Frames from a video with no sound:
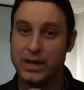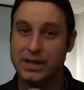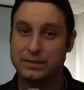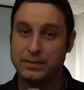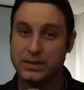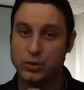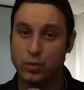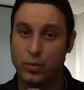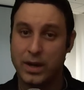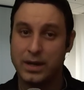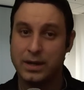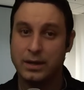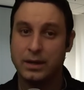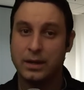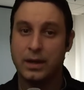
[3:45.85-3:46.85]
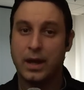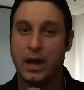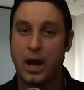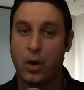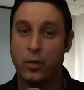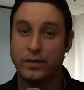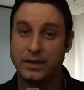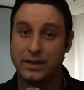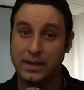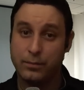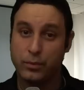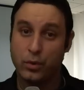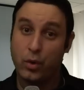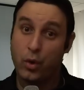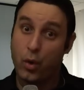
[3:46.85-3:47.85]
es visual,
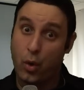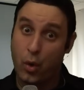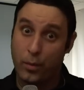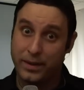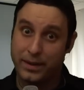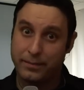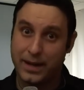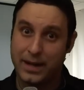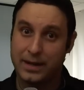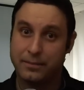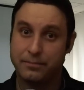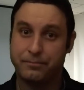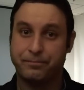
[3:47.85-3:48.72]
auditivo o verbal.